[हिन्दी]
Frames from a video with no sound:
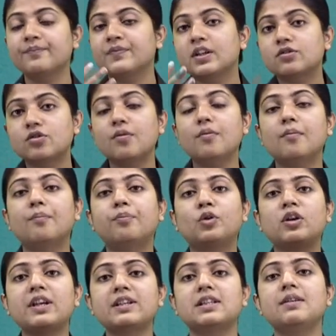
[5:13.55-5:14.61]
सो so,
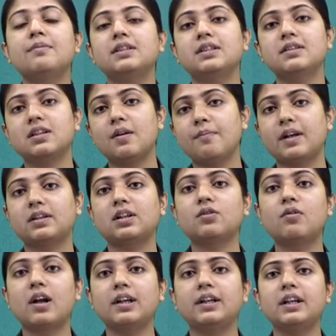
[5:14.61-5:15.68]
किसी भी चीज़ के बेटर
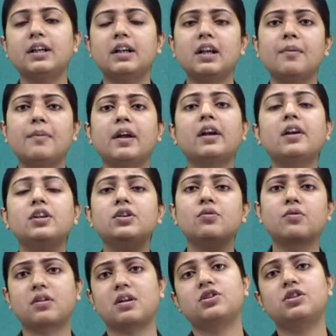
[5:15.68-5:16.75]
क्वालिटी के लिए हमारा
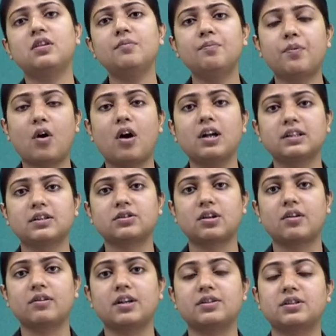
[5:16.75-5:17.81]
न्यूट्रिशन बहुत अच्छा
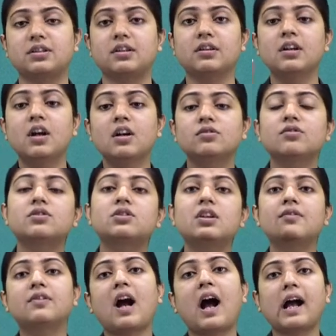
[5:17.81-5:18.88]
होना चाहिए तो
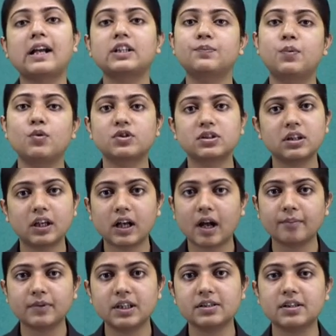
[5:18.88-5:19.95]
सिर्फ घास फूस से
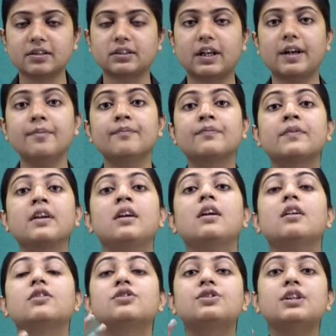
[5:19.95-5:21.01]
काम नहीं चलता है
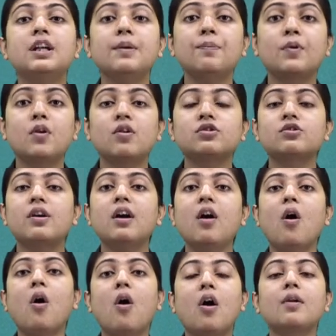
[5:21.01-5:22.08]
शीप को जो है
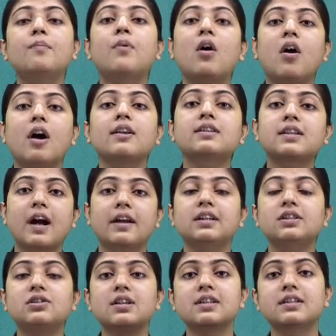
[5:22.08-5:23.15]
और बहुत
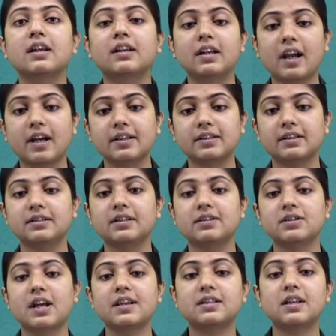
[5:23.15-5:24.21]
सारी चीज़ें खिलाई जाती हैं
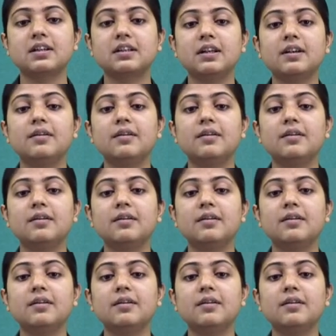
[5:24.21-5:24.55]
जैसे कि